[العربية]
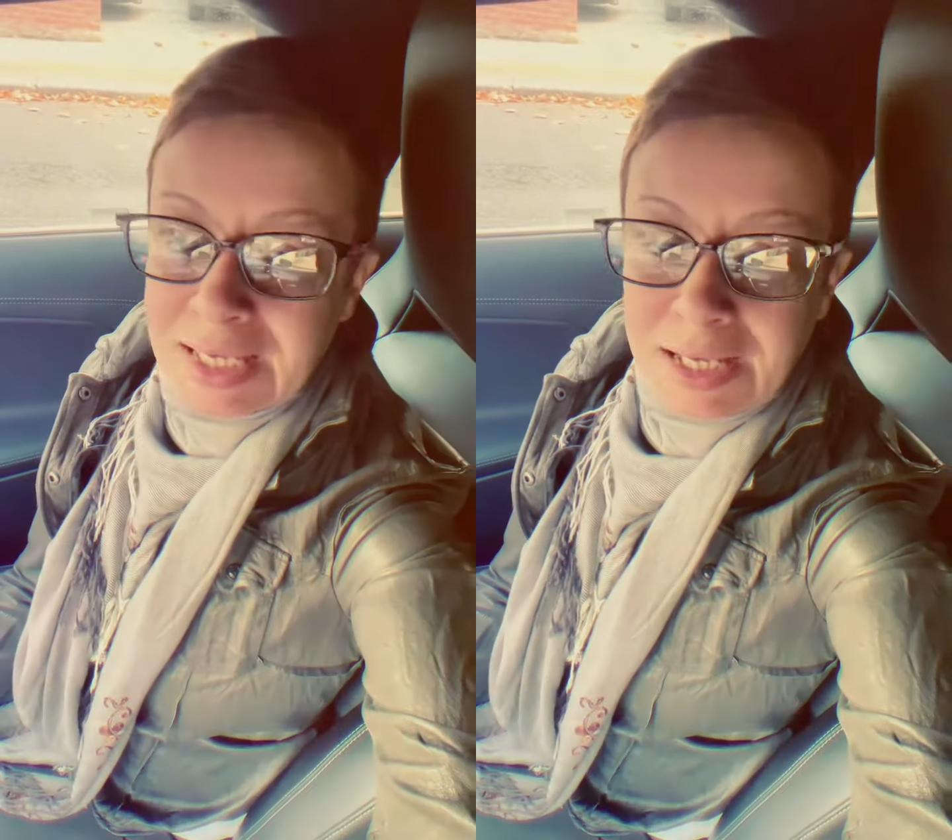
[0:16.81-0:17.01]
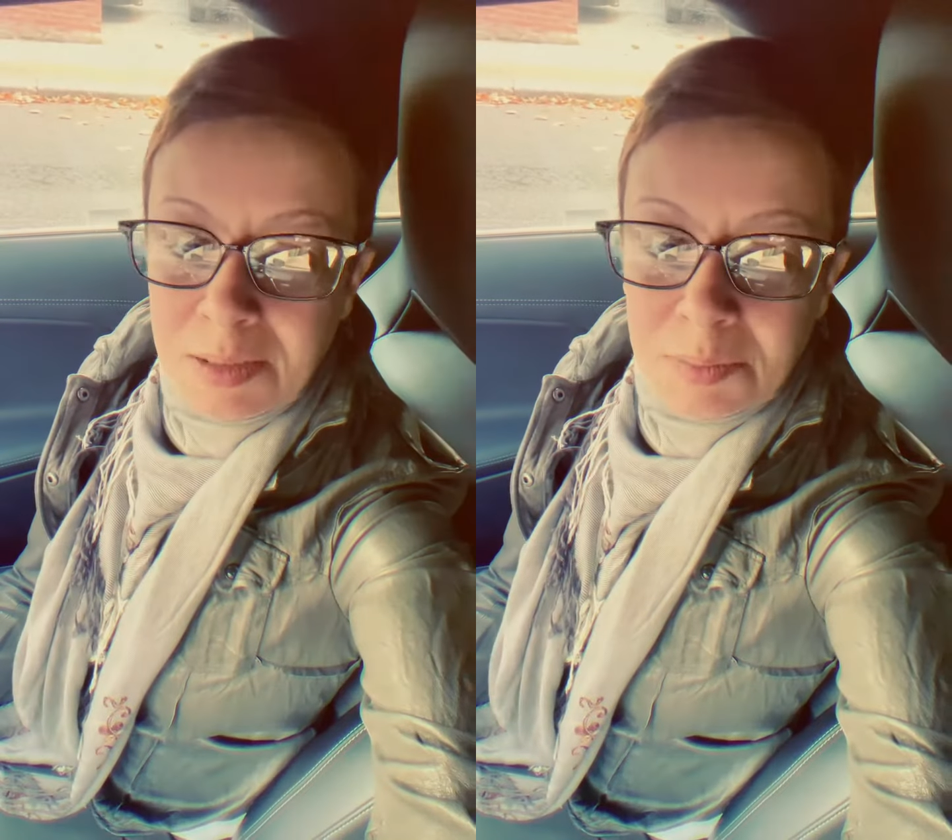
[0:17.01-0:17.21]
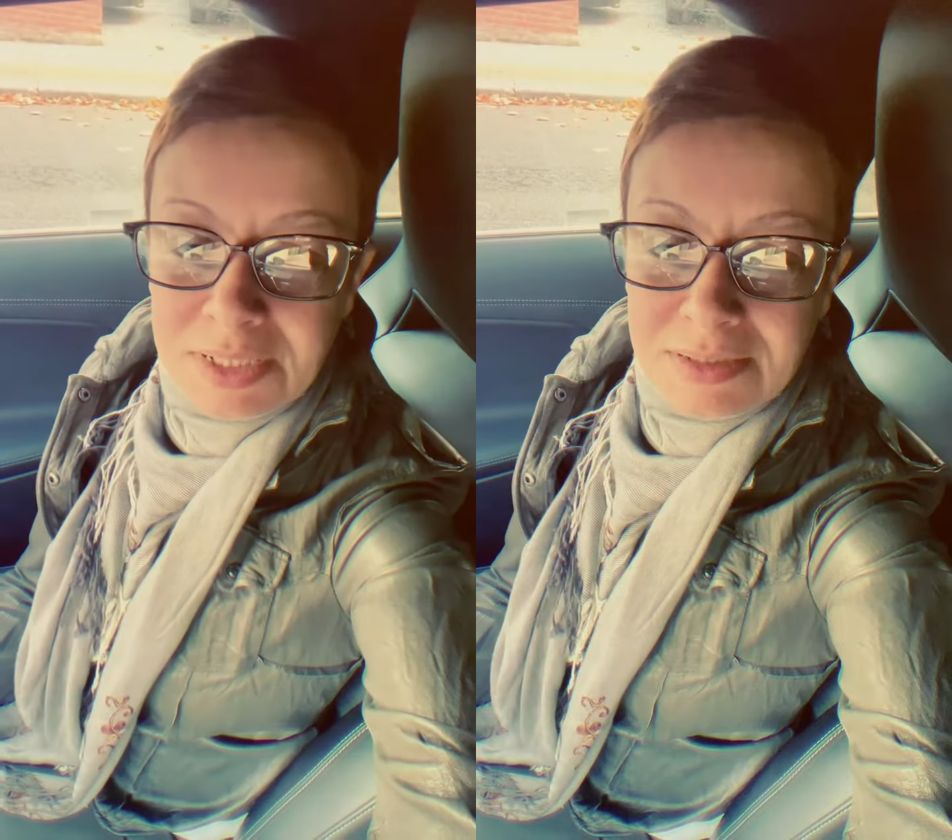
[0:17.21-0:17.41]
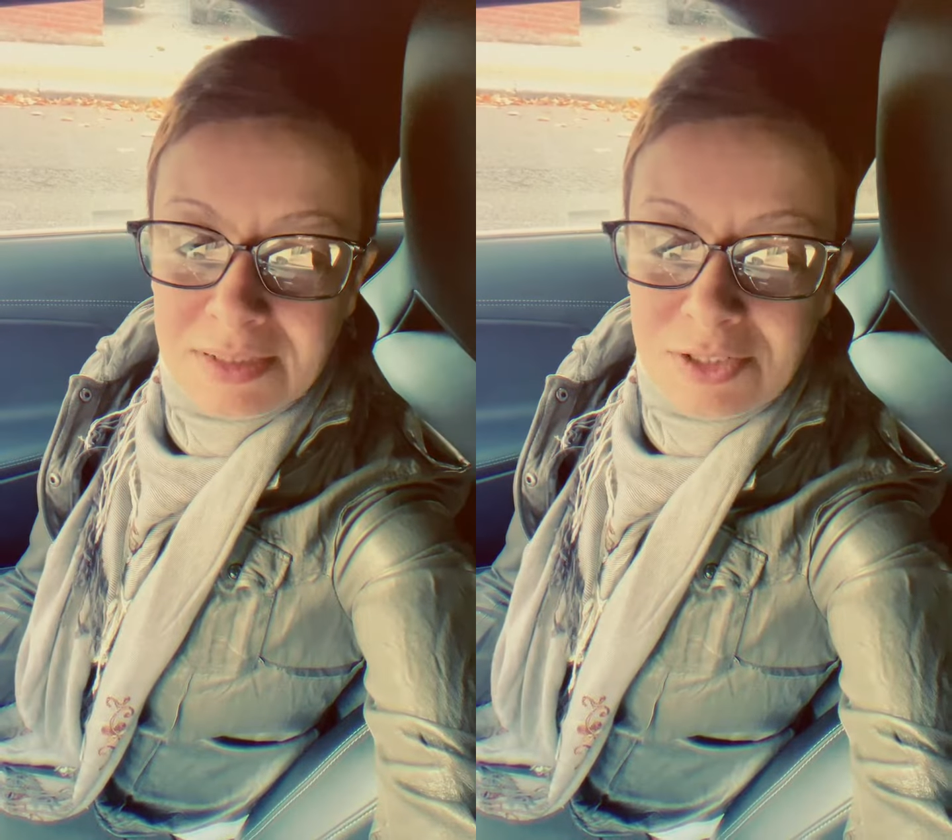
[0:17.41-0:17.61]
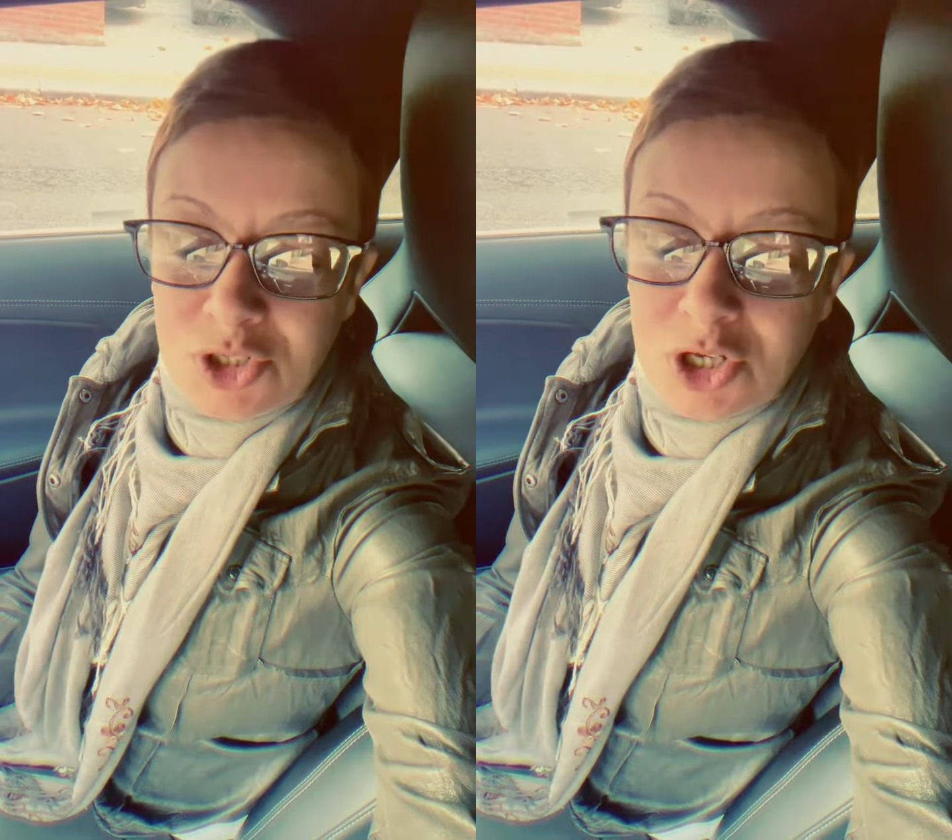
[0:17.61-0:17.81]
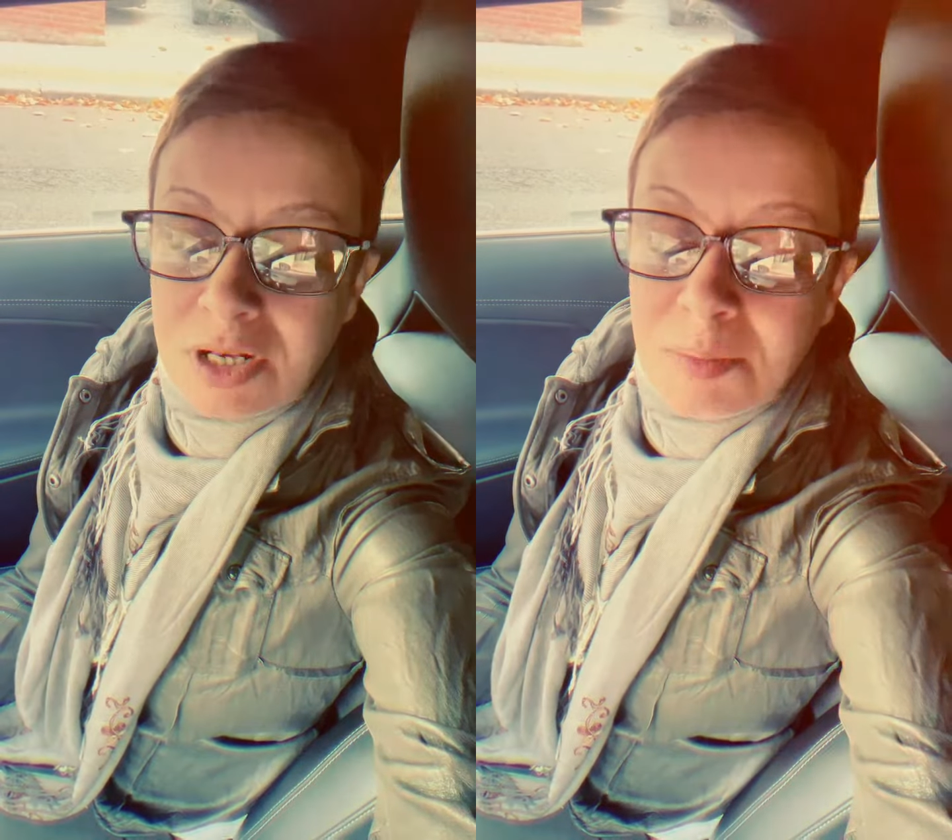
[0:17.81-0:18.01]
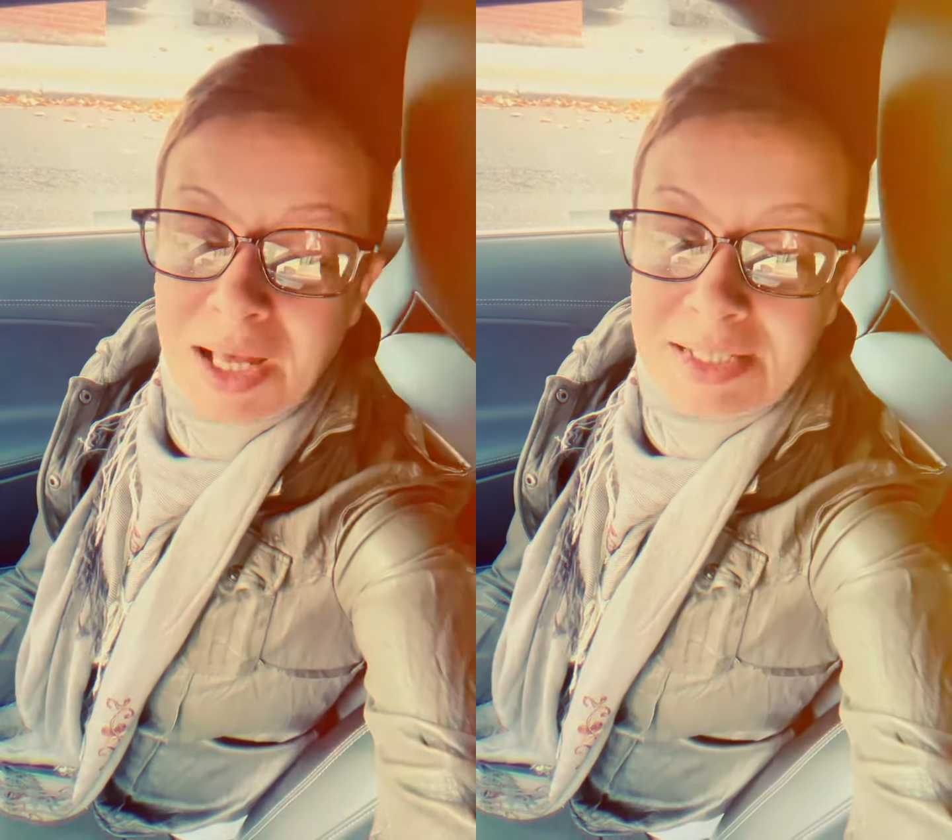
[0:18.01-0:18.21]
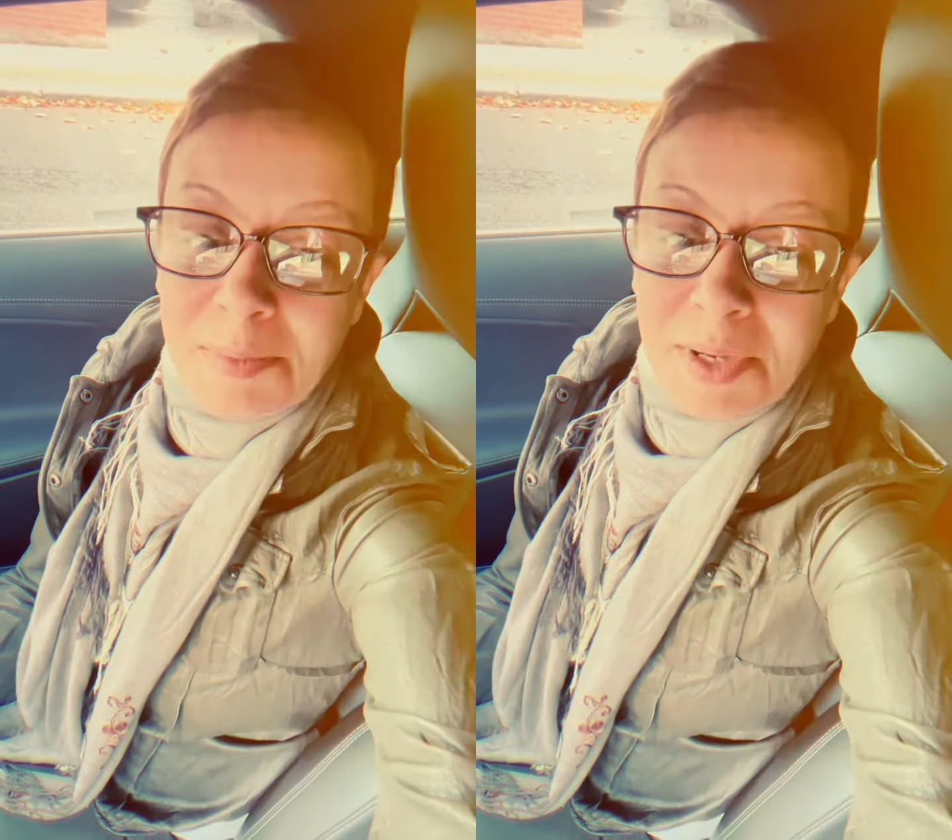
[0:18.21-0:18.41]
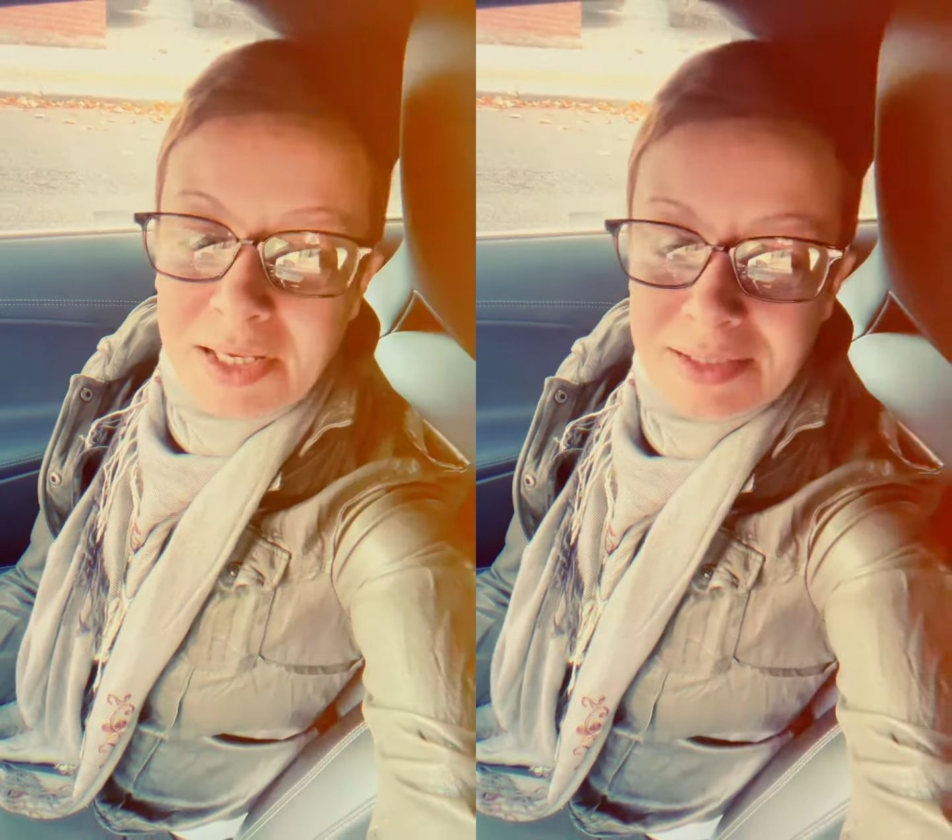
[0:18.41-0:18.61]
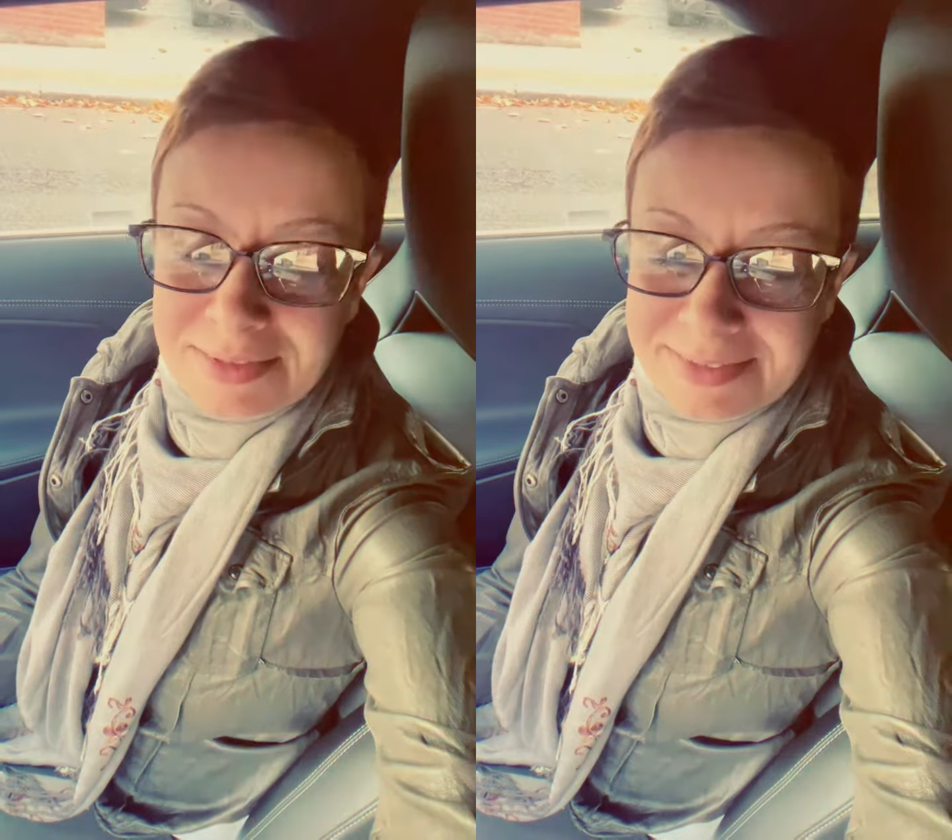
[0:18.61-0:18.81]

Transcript: كلمة ان شاء الله مع دمك